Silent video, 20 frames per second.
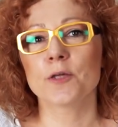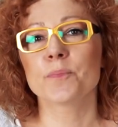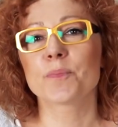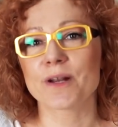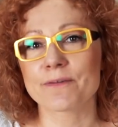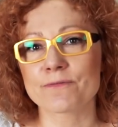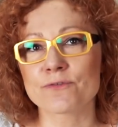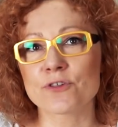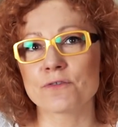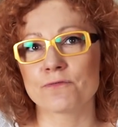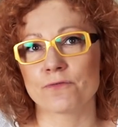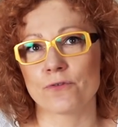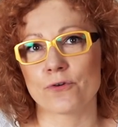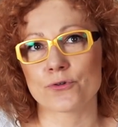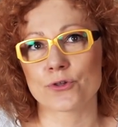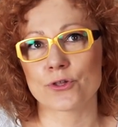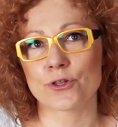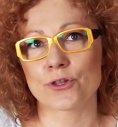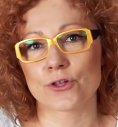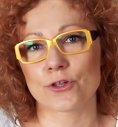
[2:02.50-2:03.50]
i
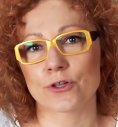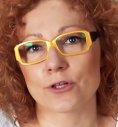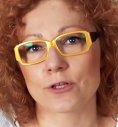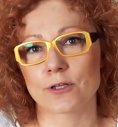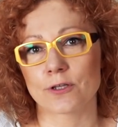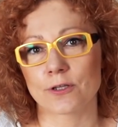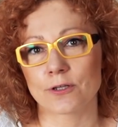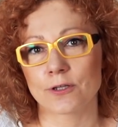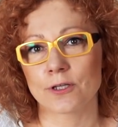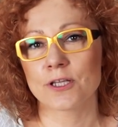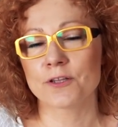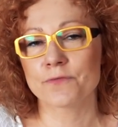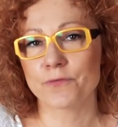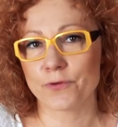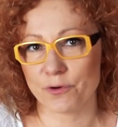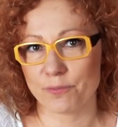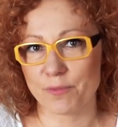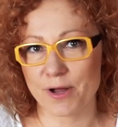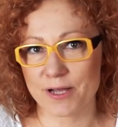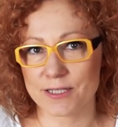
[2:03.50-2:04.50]
prawdziwość y,
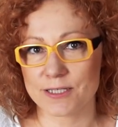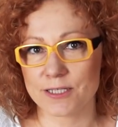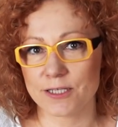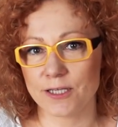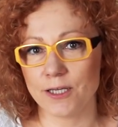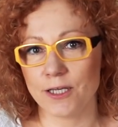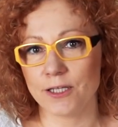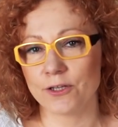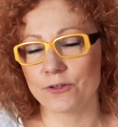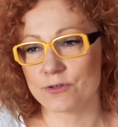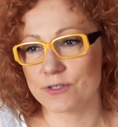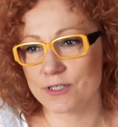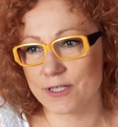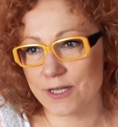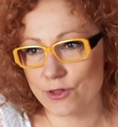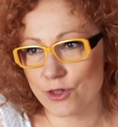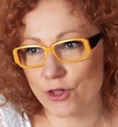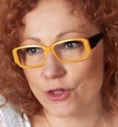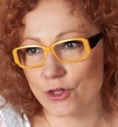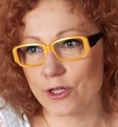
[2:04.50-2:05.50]
informacji. To
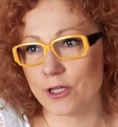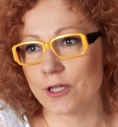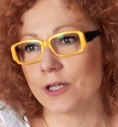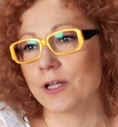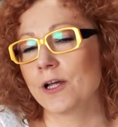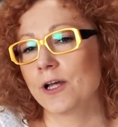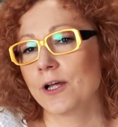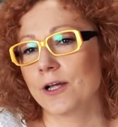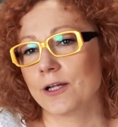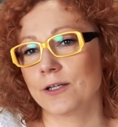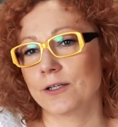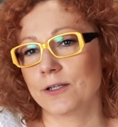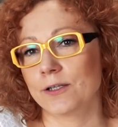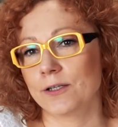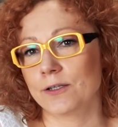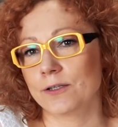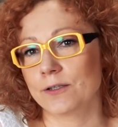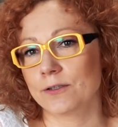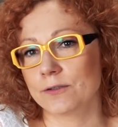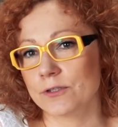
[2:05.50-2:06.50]
znaczy,
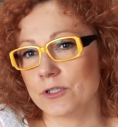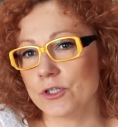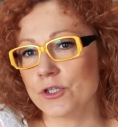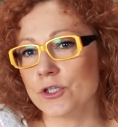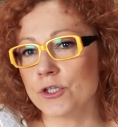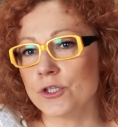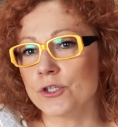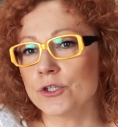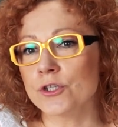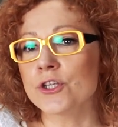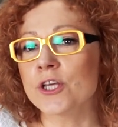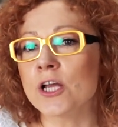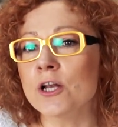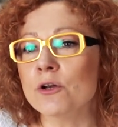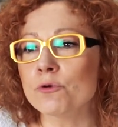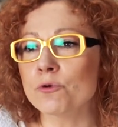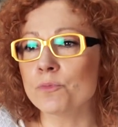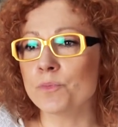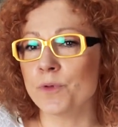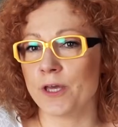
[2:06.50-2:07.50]
y, nie
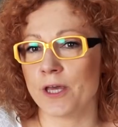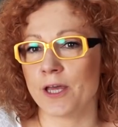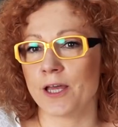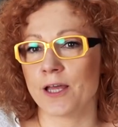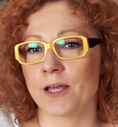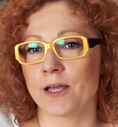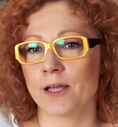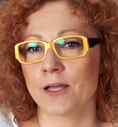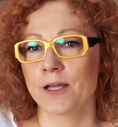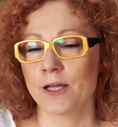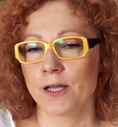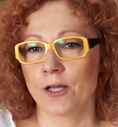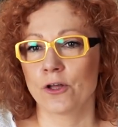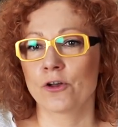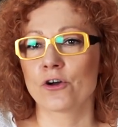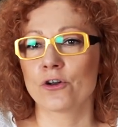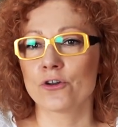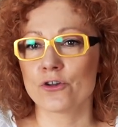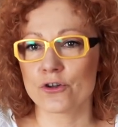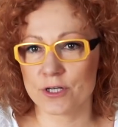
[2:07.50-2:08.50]
lubię
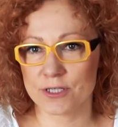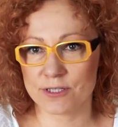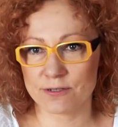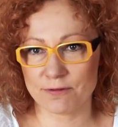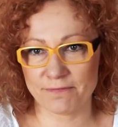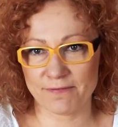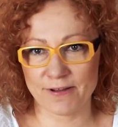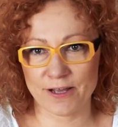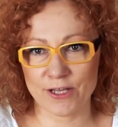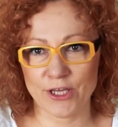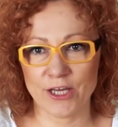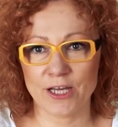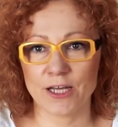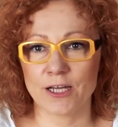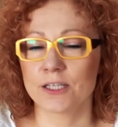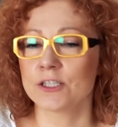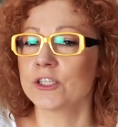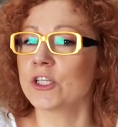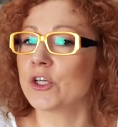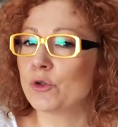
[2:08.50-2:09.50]

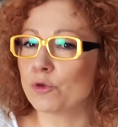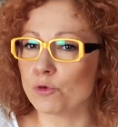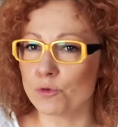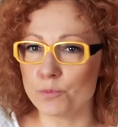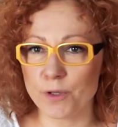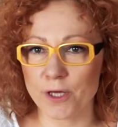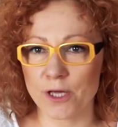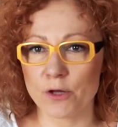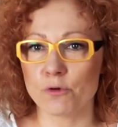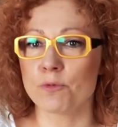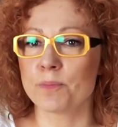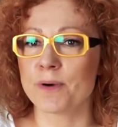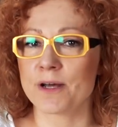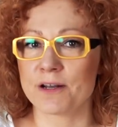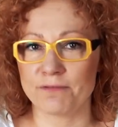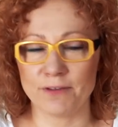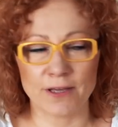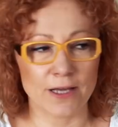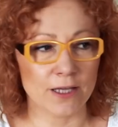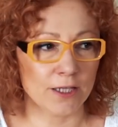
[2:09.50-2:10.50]
koloryzowania, nie lubię
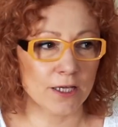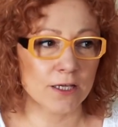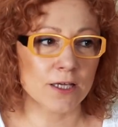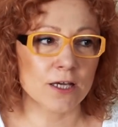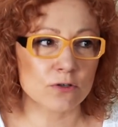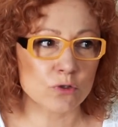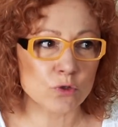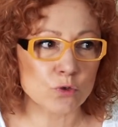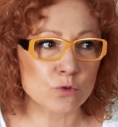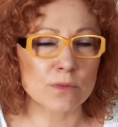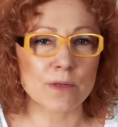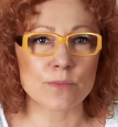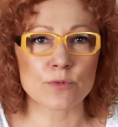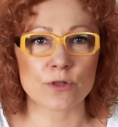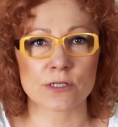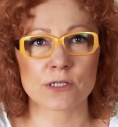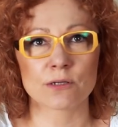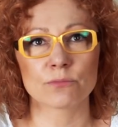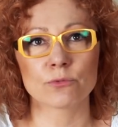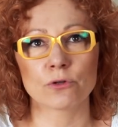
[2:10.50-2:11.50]
ubarwiania. Ja rozumiem,
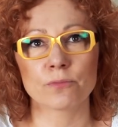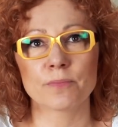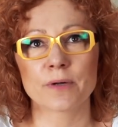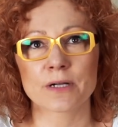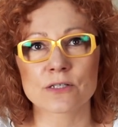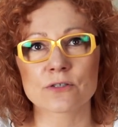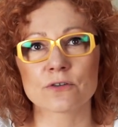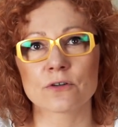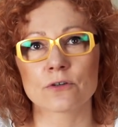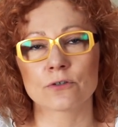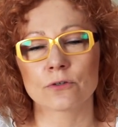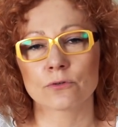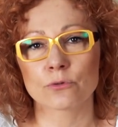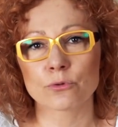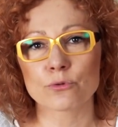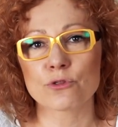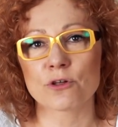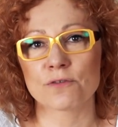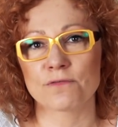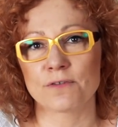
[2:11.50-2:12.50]
że są to bardzo
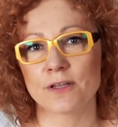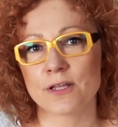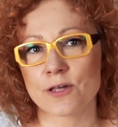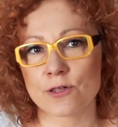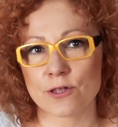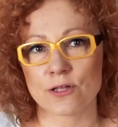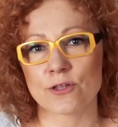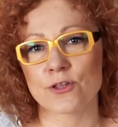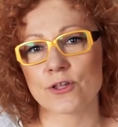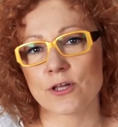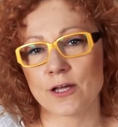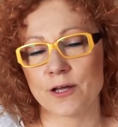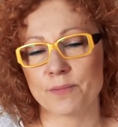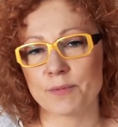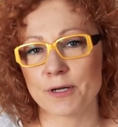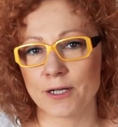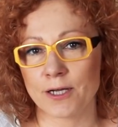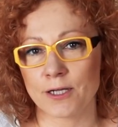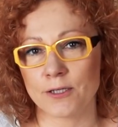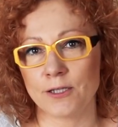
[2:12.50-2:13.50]
kluczowe narzędzia
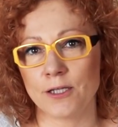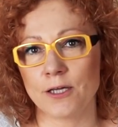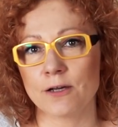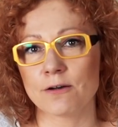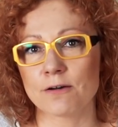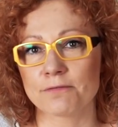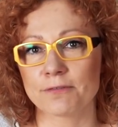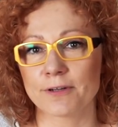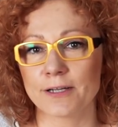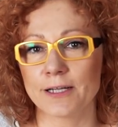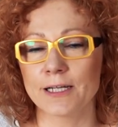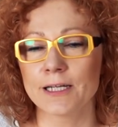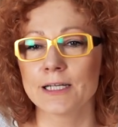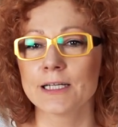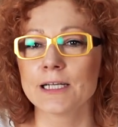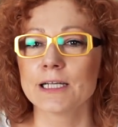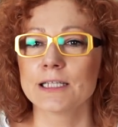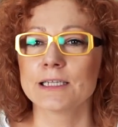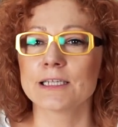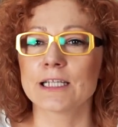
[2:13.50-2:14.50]
marketingowe,
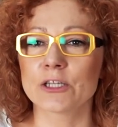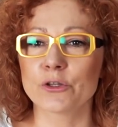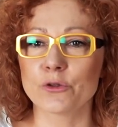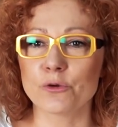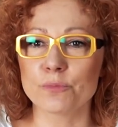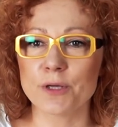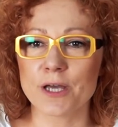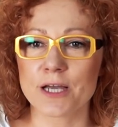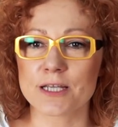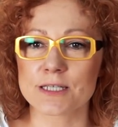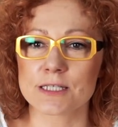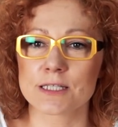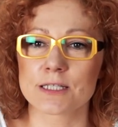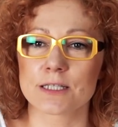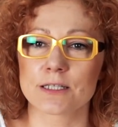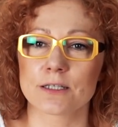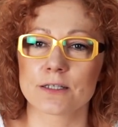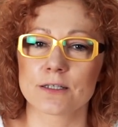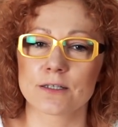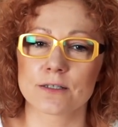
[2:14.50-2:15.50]

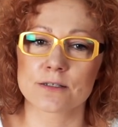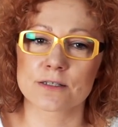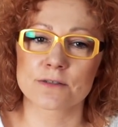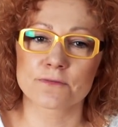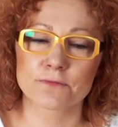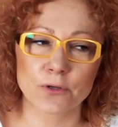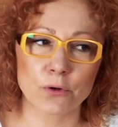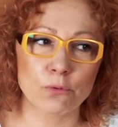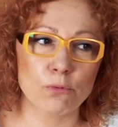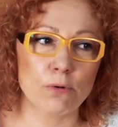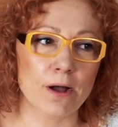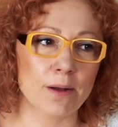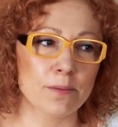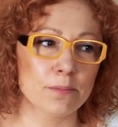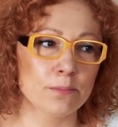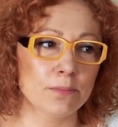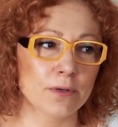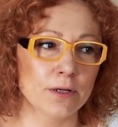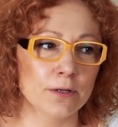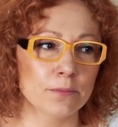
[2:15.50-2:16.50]
natomiast y,
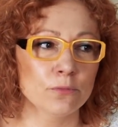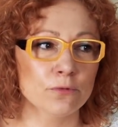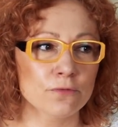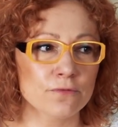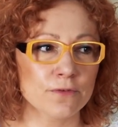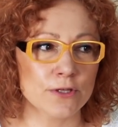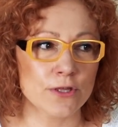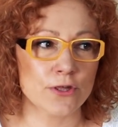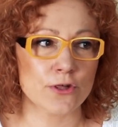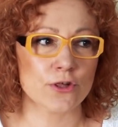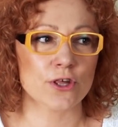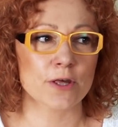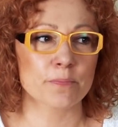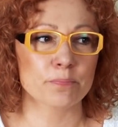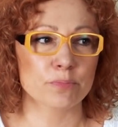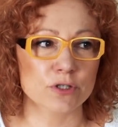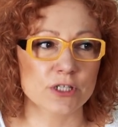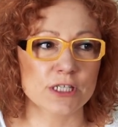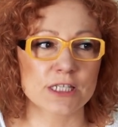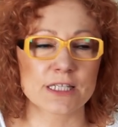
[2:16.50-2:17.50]
zwykłam mówić, że
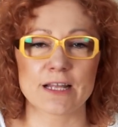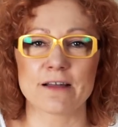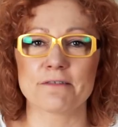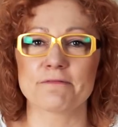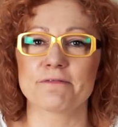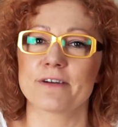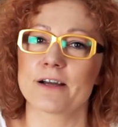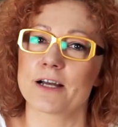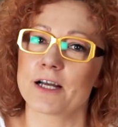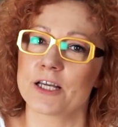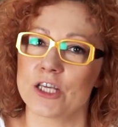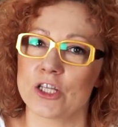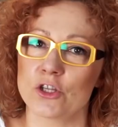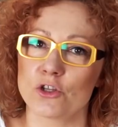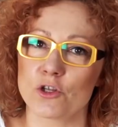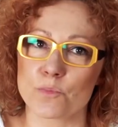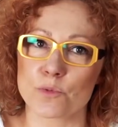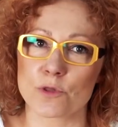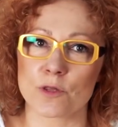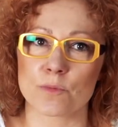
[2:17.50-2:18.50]
podstawa i
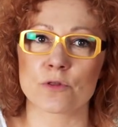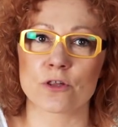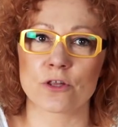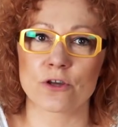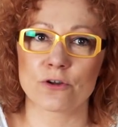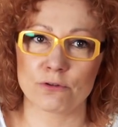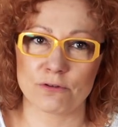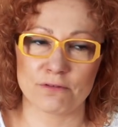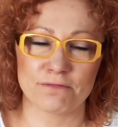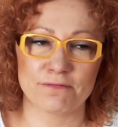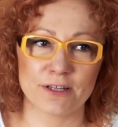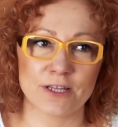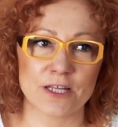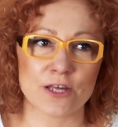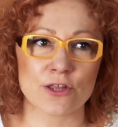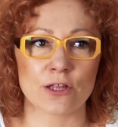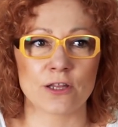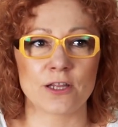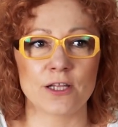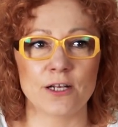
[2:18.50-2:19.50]
dobrze
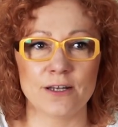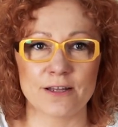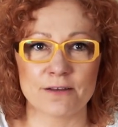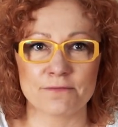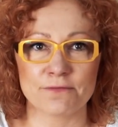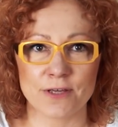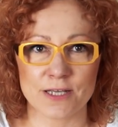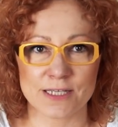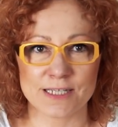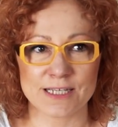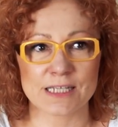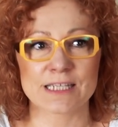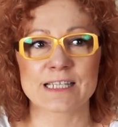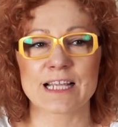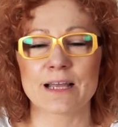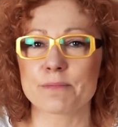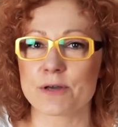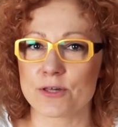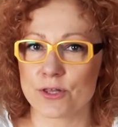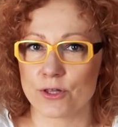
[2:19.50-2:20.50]
przygotowana, rzetelna wiedza
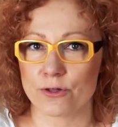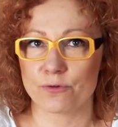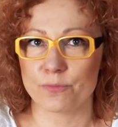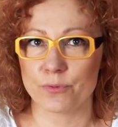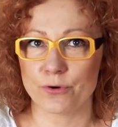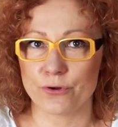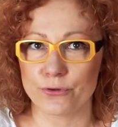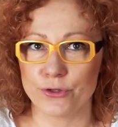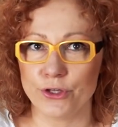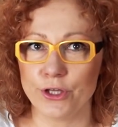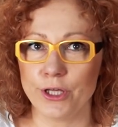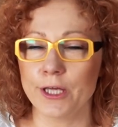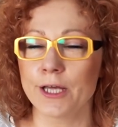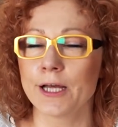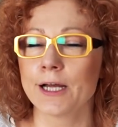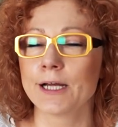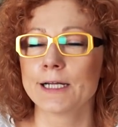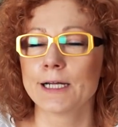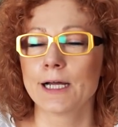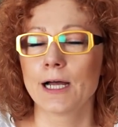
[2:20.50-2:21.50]
sama się obroni.
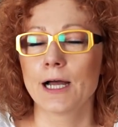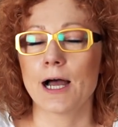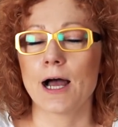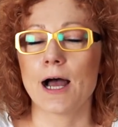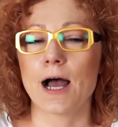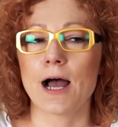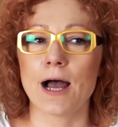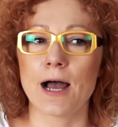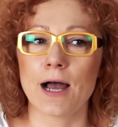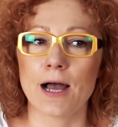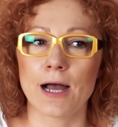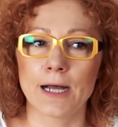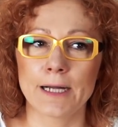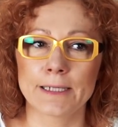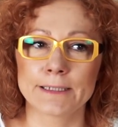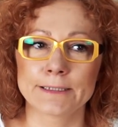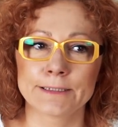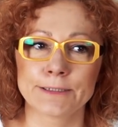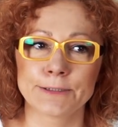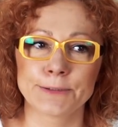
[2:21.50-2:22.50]
A